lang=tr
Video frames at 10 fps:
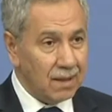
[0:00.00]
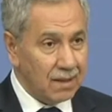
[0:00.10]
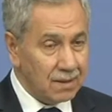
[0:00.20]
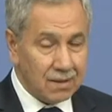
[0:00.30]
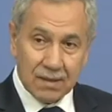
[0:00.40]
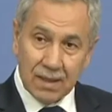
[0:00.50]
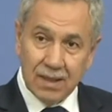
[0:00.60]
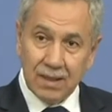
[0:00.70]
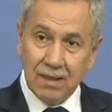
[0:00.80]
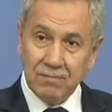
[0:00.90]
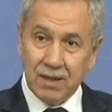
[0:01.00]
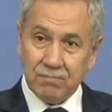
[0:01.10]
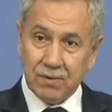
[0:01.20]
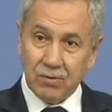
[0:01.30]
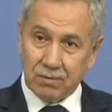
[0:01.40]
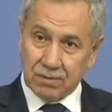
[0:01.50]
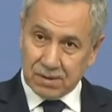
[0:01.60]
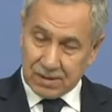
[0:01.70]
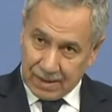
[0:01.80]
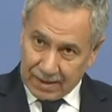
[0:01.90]
aykırı eylem yapma
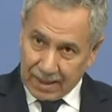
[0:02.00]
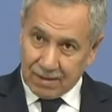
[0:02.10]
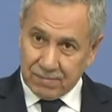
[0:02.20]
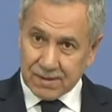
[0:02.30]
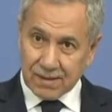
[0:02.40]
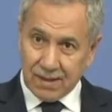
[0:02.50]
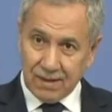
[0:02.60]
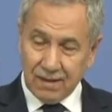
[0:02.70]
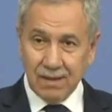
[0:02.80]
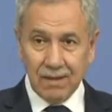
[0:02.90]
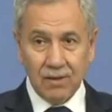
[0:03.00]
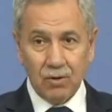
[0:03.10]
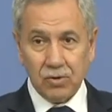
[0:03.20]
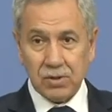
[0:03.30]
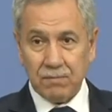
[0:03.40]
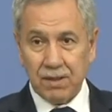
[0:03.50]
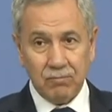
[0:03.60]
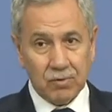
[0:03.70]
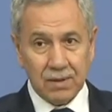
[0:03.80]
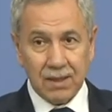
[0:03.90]
noktasına gelmişse o zaman
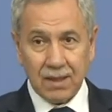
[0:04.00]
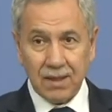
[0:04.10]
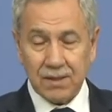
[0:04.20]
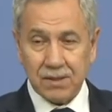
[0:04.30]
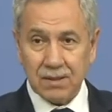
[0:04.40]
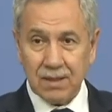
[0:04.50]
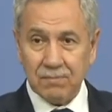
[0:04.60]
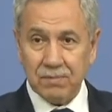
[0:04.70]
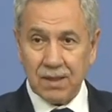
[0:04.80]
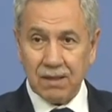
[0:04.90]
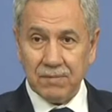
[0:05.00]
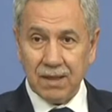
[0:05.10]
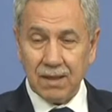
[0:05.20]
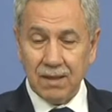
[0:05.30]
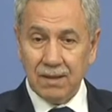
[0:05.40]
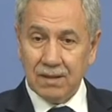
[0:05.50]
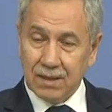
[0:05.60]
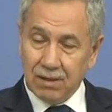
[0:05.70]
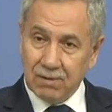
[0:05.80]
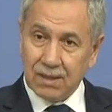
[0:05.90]
bunlara karşı tedbir almak
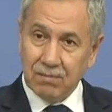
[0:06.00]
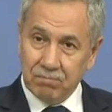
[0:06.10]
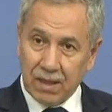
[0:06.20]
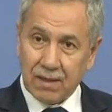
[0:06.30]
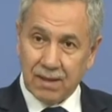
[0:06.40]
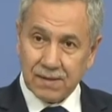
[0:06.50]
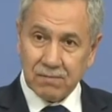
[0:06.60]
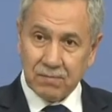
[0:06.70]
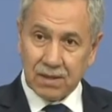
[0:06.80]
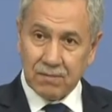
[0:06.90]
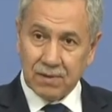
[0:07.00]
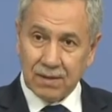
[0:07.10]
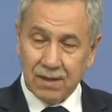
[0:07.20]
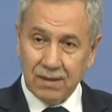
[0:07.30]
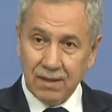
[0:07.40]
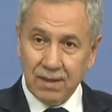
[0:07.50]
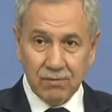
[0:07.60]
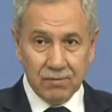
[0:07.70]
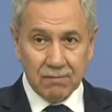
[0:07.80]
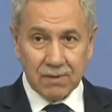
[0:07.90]
devletin bekası bakımından
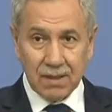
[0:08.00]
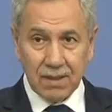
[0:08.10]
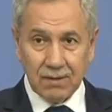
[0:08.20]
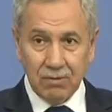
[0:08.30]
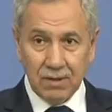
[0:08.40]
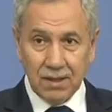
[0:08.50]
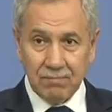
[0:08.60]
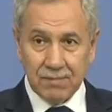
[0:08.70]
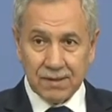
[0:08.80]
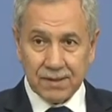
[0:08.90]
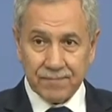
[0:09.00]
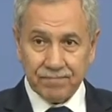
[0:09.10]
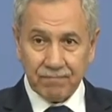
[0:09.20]
fevkalade önemlidir.